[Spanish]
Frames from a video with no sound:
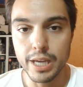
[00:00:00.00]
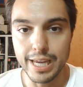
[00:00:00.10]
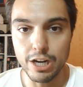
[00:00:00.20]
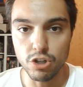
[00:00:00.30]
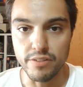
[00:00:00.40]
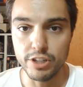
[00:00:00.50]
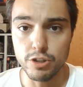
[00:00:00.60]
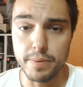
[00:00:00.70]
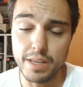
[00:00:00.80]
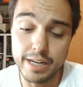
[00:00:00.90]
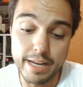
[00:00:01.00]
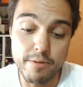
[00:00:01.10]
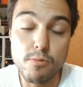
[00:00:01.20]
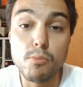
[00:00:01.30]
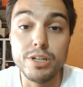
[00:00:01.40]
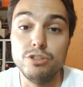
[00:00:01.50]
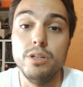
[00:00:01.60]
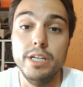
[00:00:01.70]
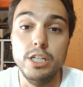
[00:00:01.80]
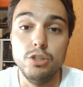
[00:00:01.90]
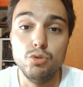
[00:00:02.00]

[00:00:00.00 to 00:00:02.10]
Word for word: en los efectos especiales que ahora mismo pues es eh,